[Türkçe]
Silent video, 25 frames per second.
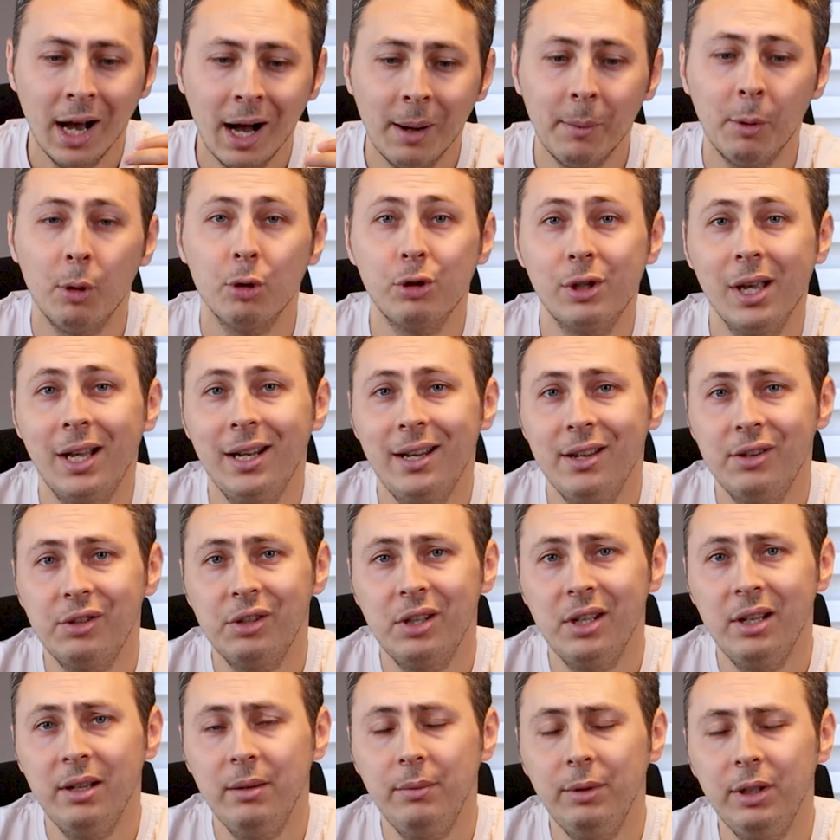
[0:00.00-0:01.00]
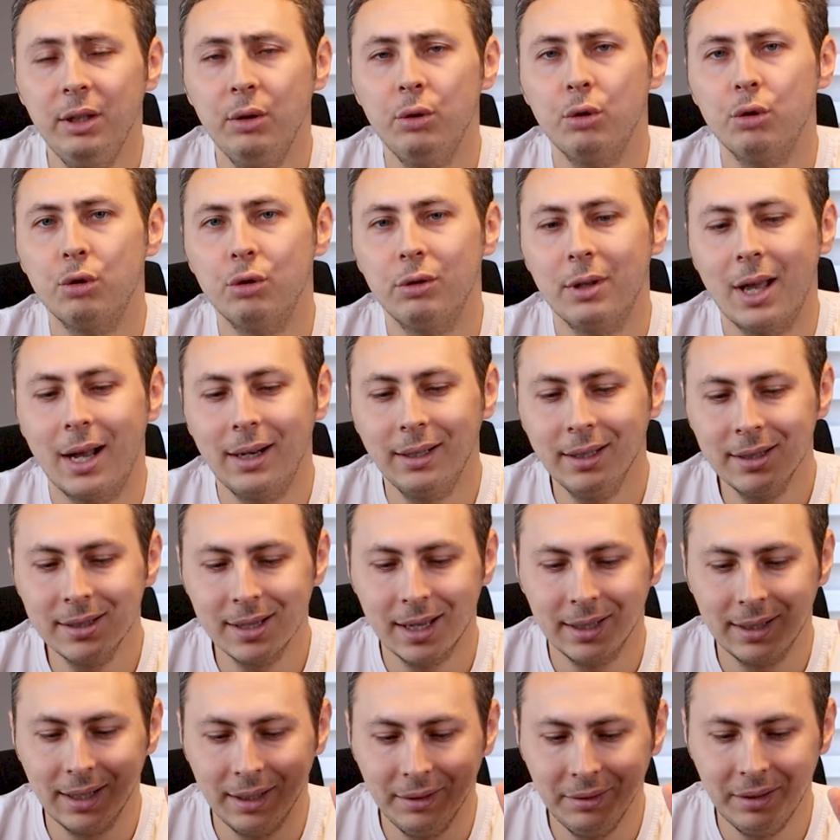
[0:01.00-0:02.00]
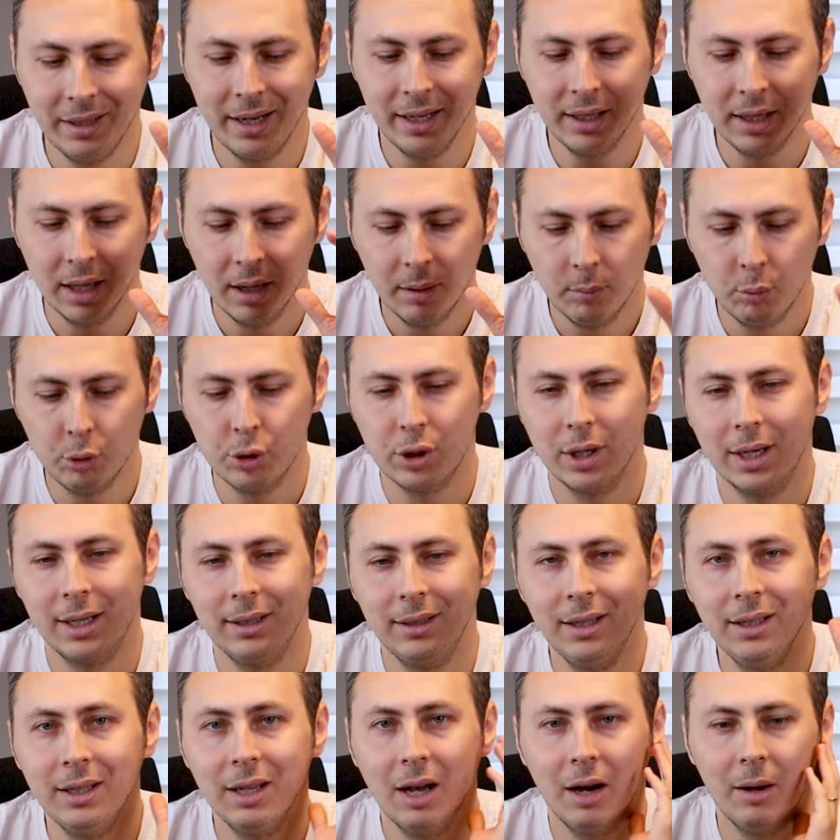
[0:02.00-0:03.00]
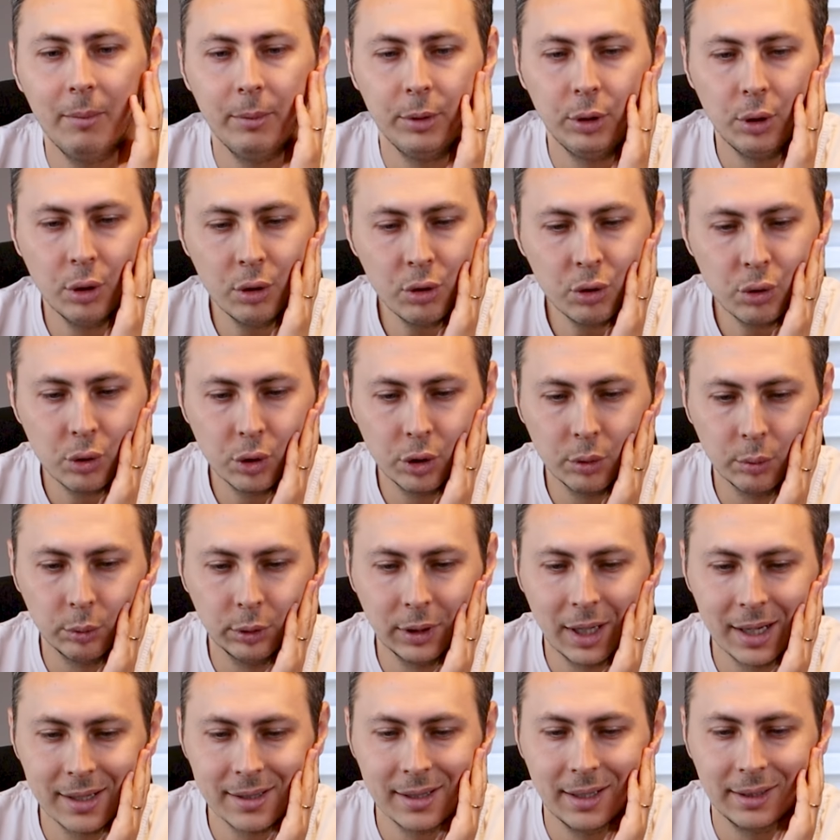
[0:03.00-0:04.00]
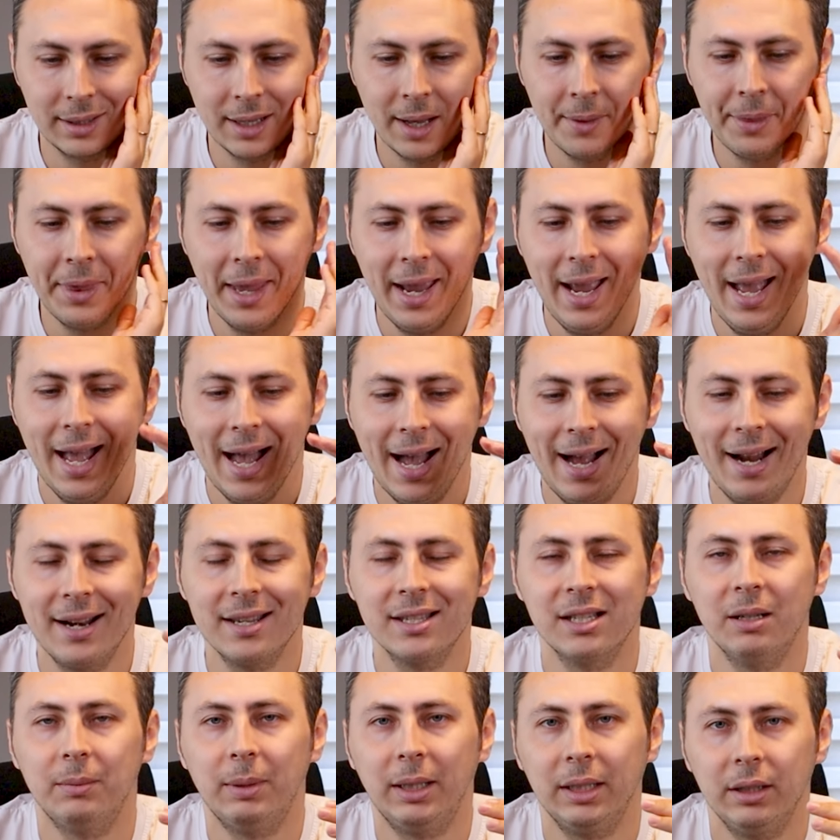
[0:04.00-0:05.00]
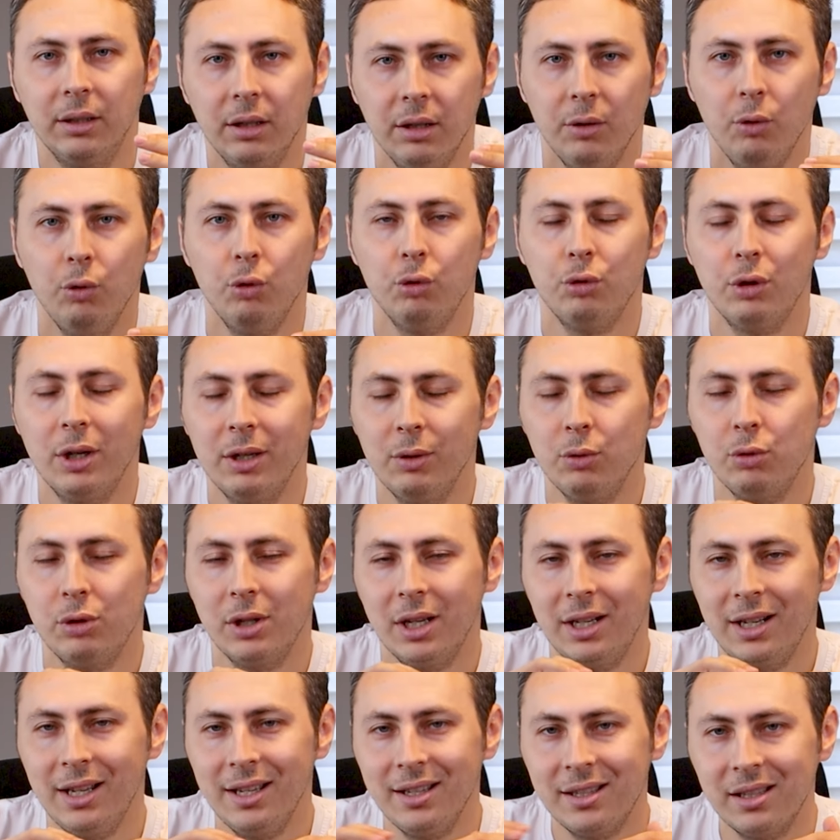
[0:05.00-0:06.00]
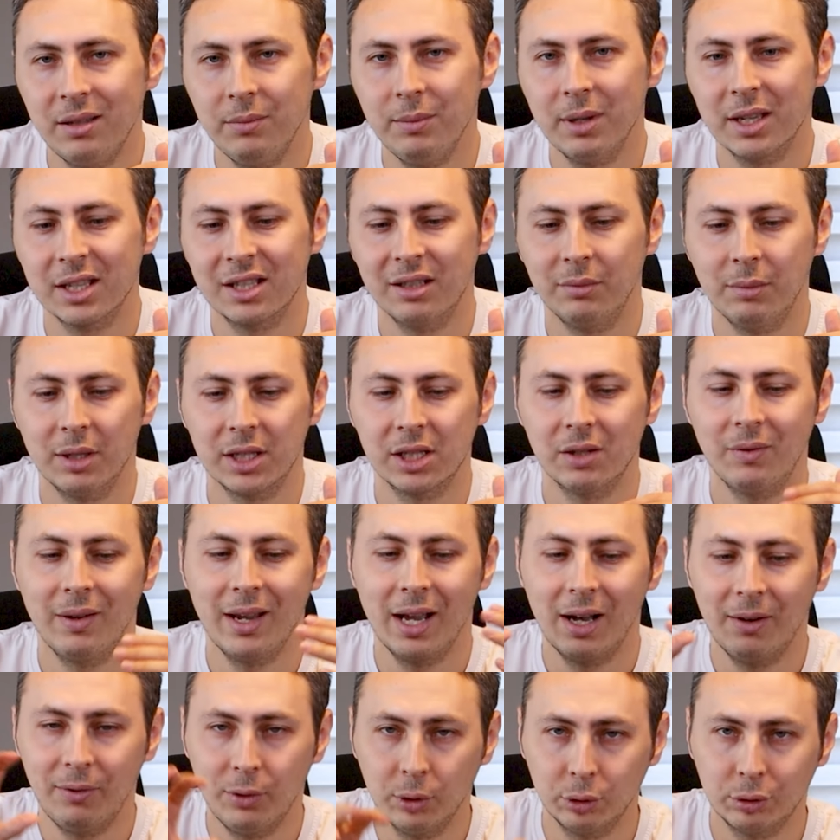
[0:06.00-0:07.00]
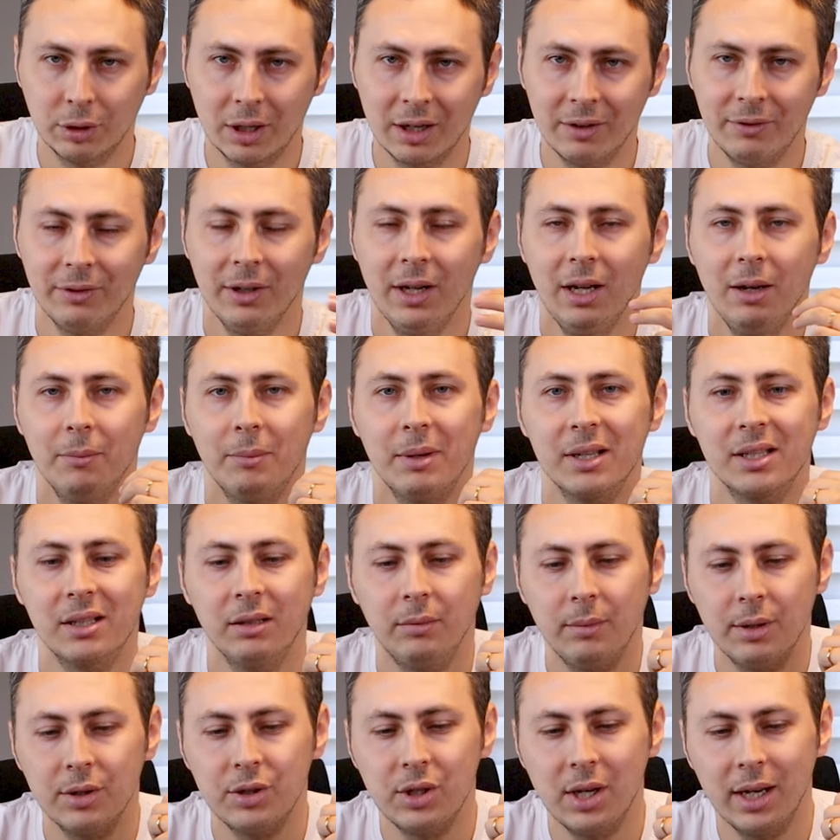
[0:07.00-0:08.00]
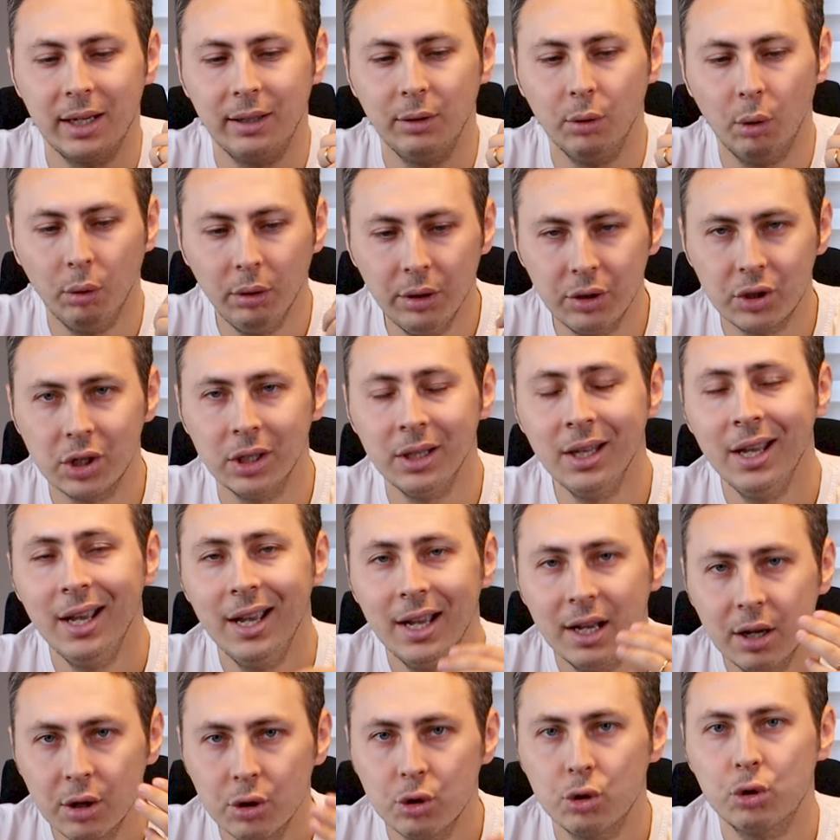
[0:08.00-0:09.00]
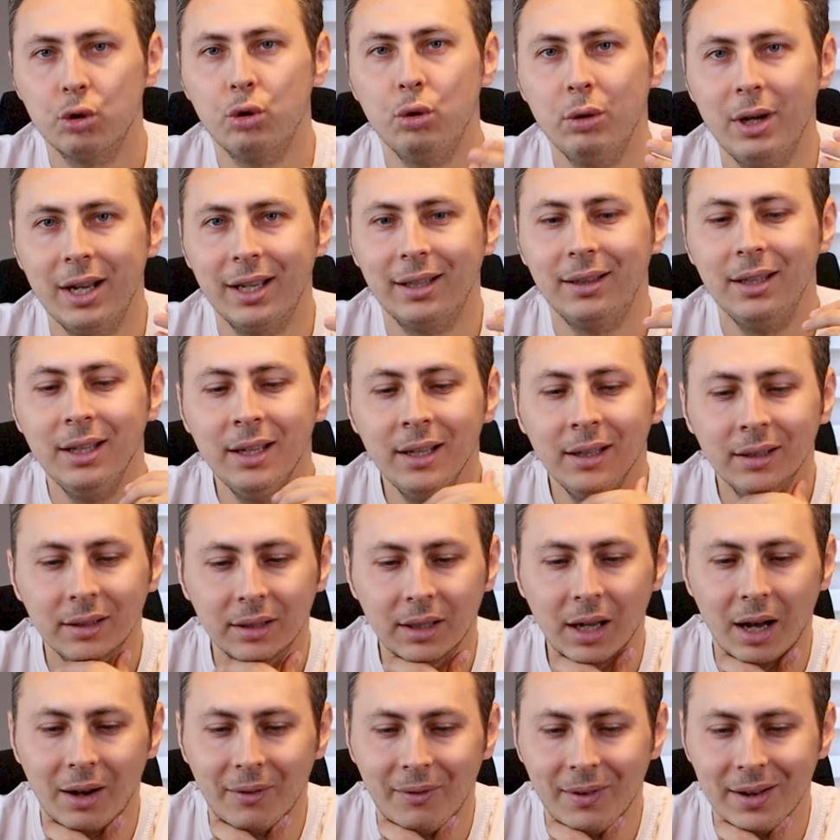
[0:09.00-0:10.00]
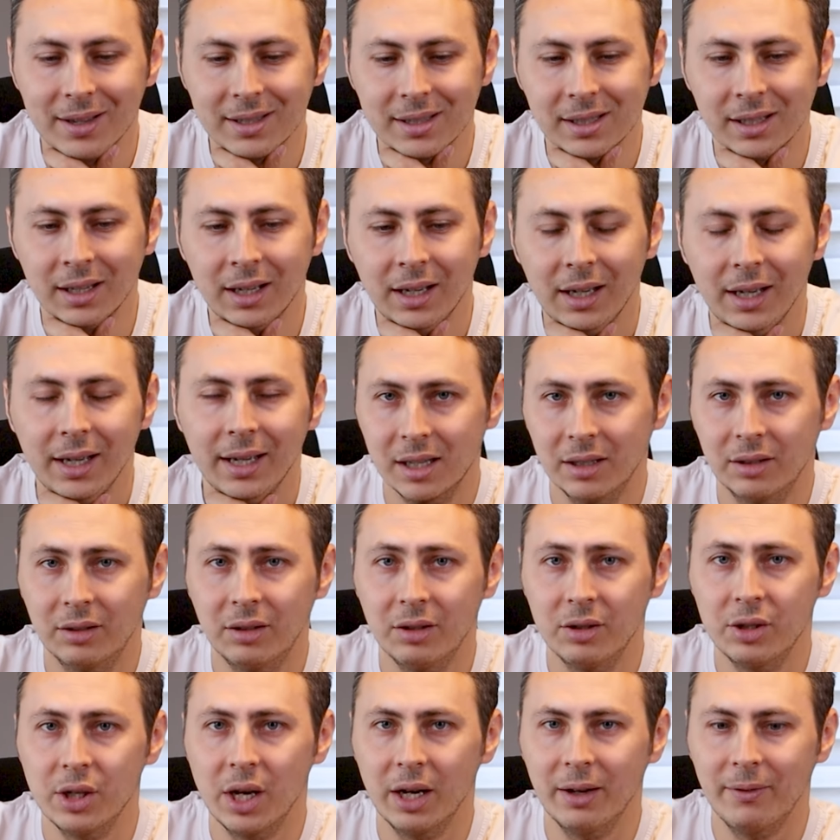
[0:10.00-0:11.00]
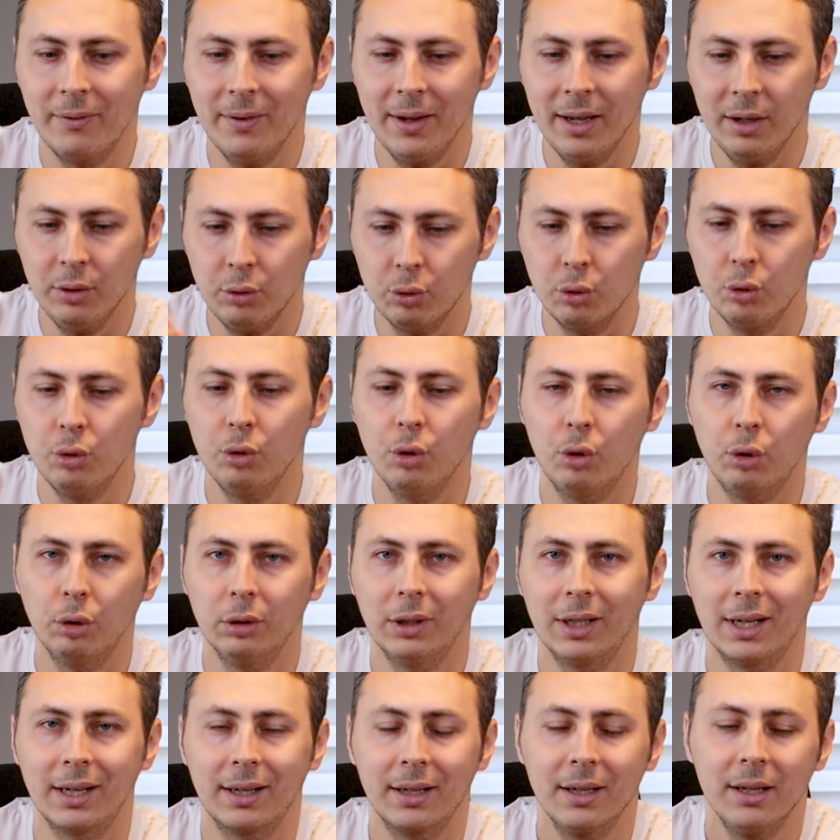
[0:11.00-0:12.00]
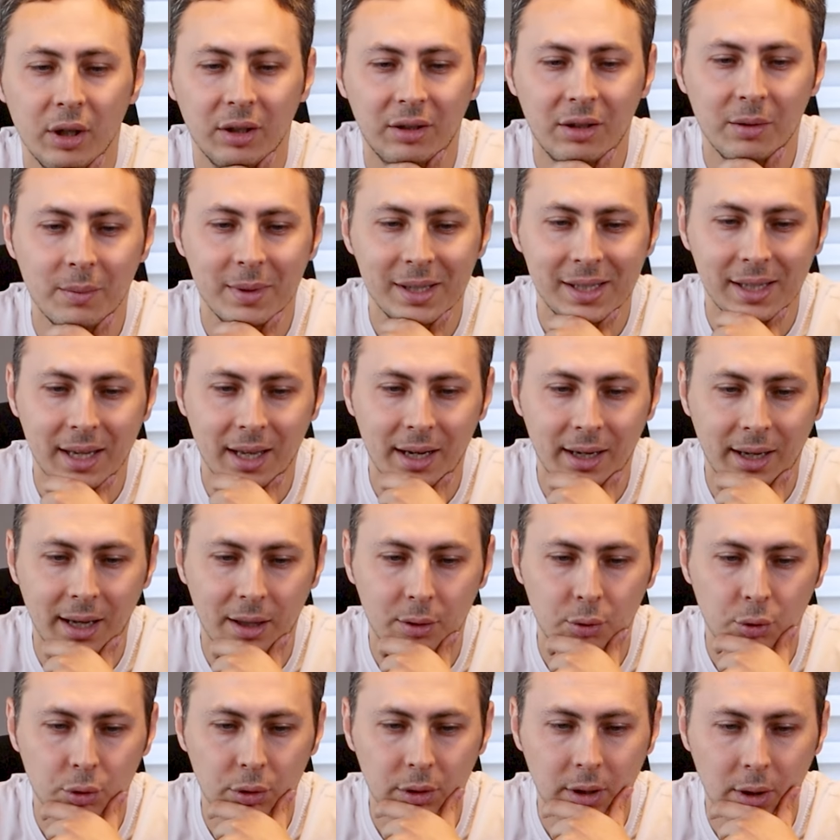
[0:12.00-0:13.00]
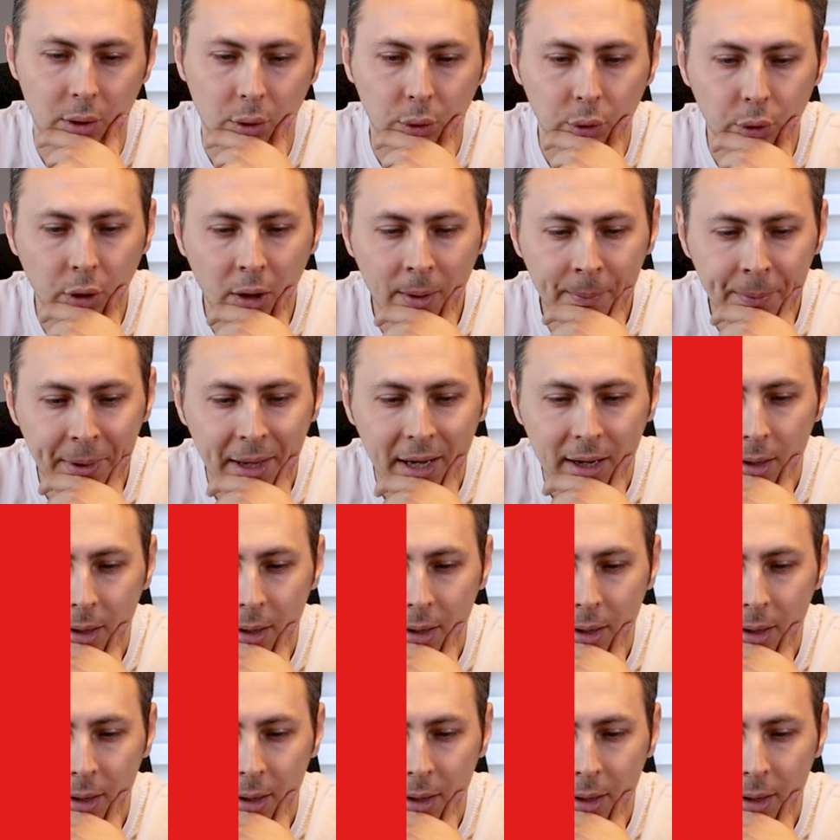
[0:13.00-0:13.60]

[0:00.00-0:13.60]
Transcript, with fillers: Ama özelleştirilebilir ürünlerde zaten direkt bu şekilde devam ediyoruz. Çünkü bunlar zaten her zaman üzerine isim yazılması veya fotoğraf basılması şeklinde olduğu için sürekli daha fazla satılacak ve günlük olarak üretilmesi gereken ürünler oluyor.